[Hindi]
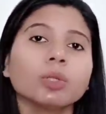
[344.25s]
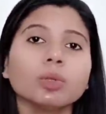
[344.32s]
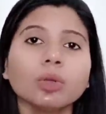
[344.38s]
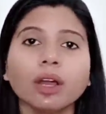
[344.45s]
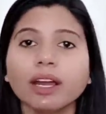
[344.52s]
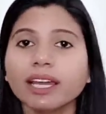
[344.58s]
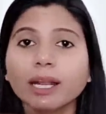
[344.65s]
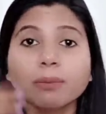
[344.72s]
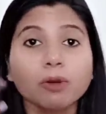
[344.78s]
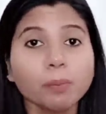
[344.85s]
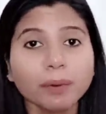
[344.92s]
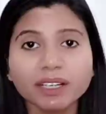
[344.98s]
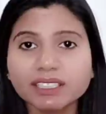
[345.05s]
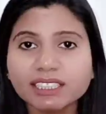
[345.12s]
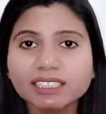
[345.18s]
तो अगर आपको
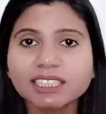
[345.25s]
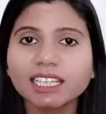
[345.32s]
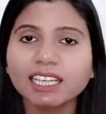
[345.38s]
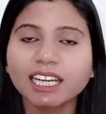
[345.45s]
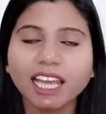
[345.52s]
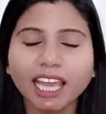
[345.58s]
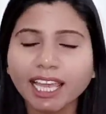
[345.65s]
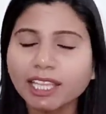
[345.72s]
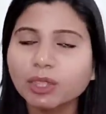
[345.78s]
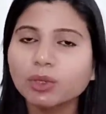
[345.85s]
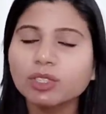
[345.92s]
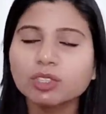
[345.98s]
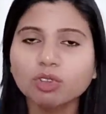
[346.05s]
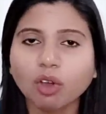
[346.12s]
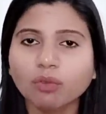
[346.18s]
परचेस करना है तो
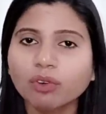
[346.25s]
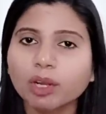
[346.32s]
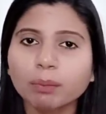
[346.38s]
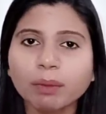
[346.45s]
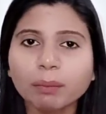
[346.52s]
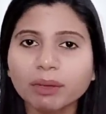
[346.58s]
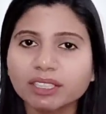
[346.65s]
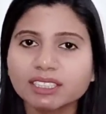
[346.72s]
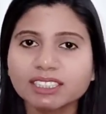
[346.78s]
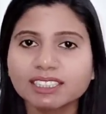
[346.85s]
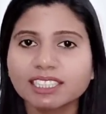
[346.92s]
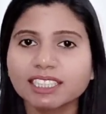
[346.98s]
इस ऑफर में परचेस